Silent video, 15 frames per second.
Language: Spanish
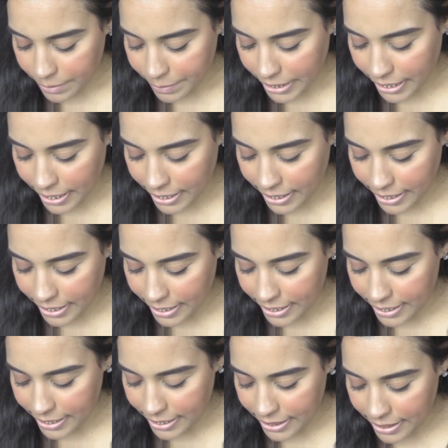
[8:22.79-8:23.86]
Para
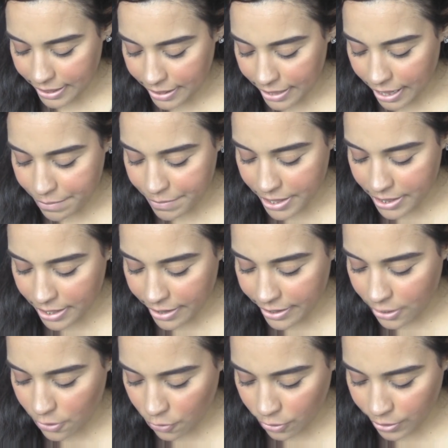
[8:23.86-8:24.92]
la almendra
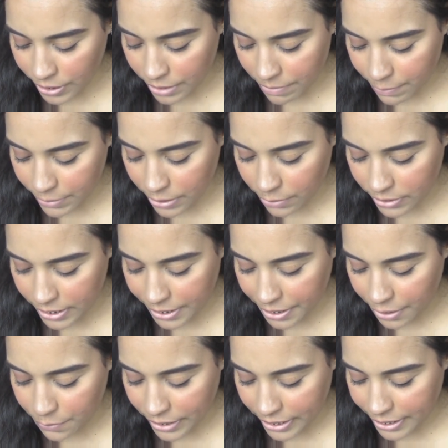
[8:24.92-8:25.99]
del ojo sí vamos a
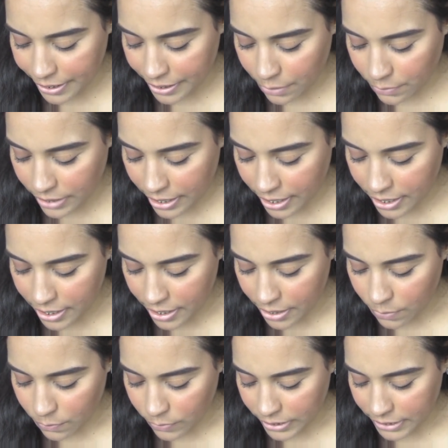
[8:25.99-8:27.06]
utilizar una que sea una,
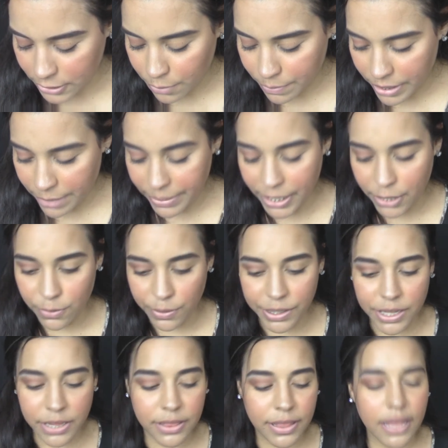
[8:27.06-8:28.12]
una sombra
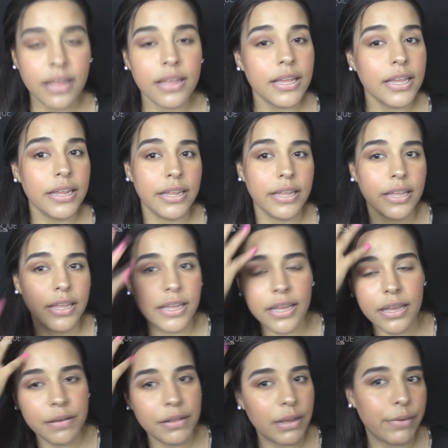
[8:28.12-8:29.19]
brillosita
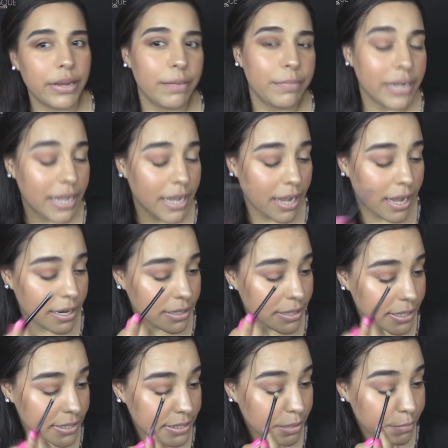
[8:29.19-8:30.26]
y la voy a aplicar
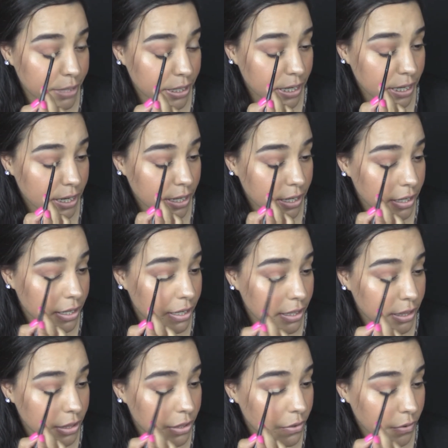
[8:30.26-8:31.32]
de esta manera
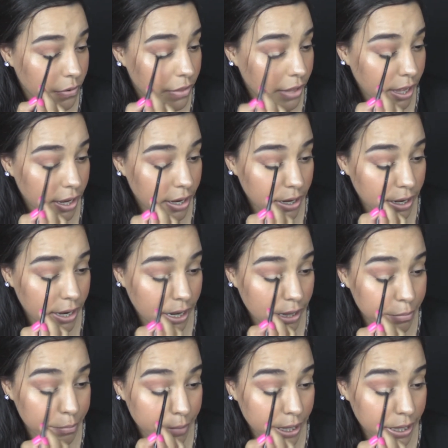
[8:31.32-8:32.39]
en toda la
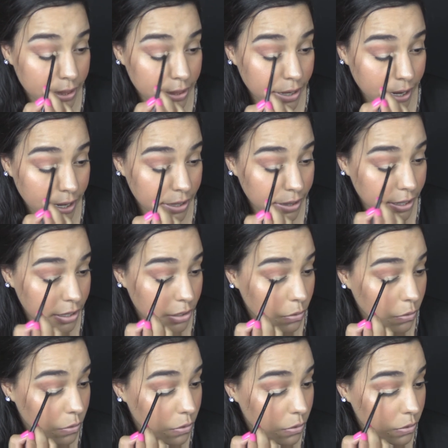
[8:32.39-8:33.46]
almendra del
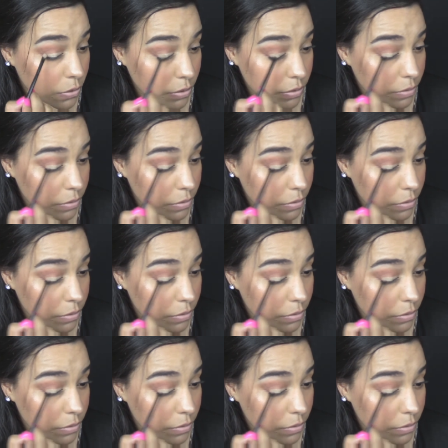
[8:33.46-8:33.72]
ojo.